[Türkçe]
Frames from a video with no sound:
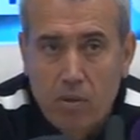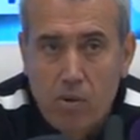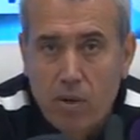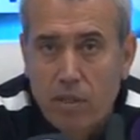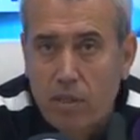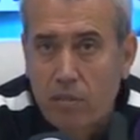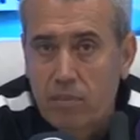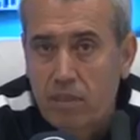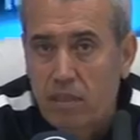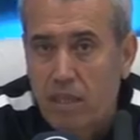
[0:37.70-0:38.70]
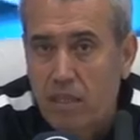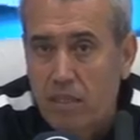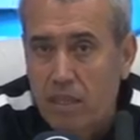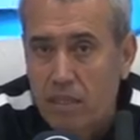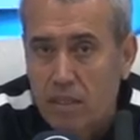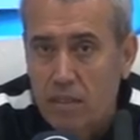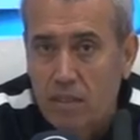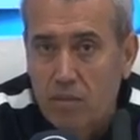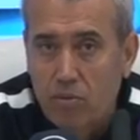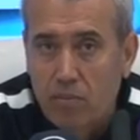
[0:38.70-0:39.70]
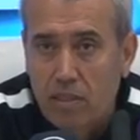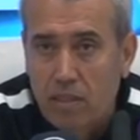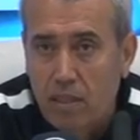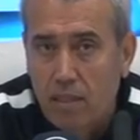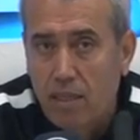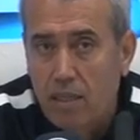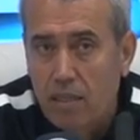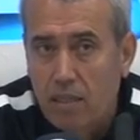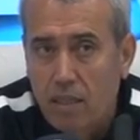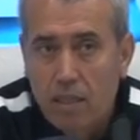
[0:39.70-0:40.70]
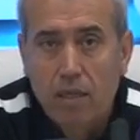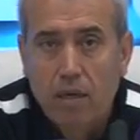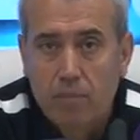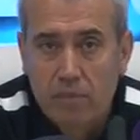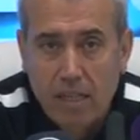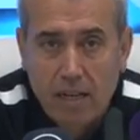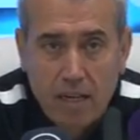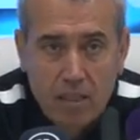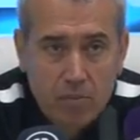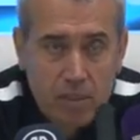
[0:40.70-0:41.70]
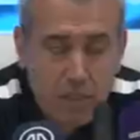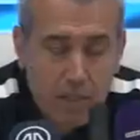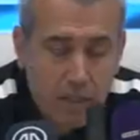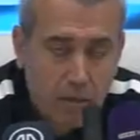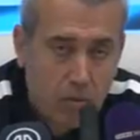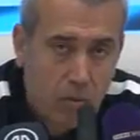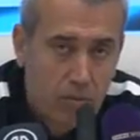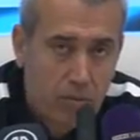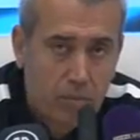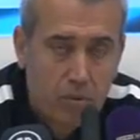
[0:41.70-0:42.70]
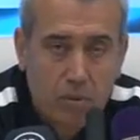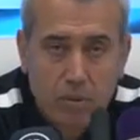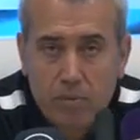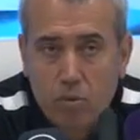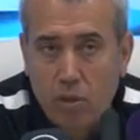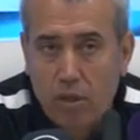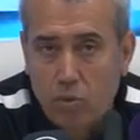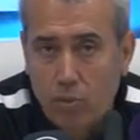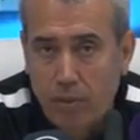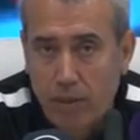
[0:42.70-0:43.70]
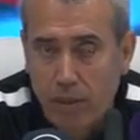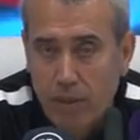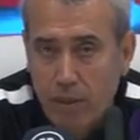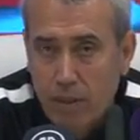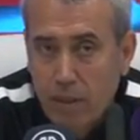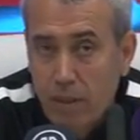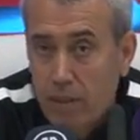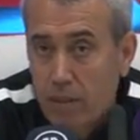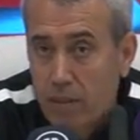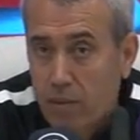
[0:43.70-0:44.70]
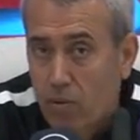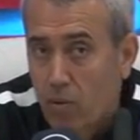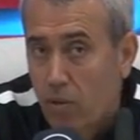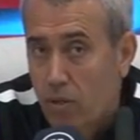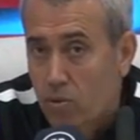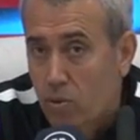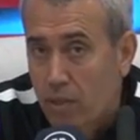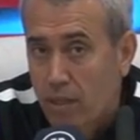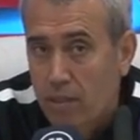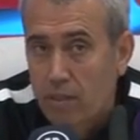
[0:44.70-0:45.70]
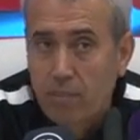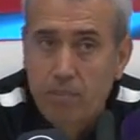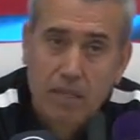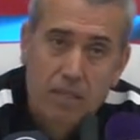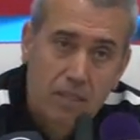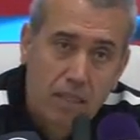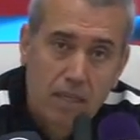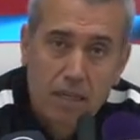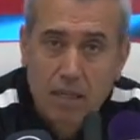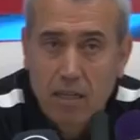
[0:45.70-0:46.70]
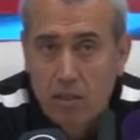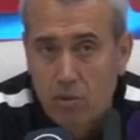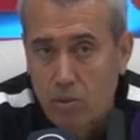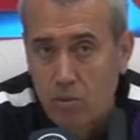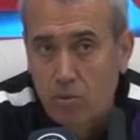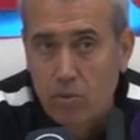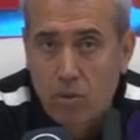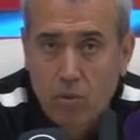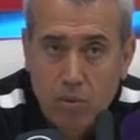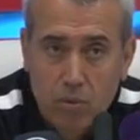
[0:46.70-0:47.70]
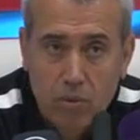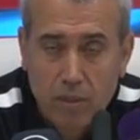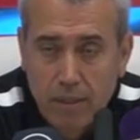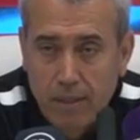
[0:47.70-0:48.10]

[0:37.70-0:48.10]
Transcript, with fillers: Konya takımının geriden e, tüm hatlarıyla yarı alanımıza yerleşmesine neden oldu ve bunu da bir duran topla e, golle sonlandı. Biraz daha dengeye döndüğünde oyun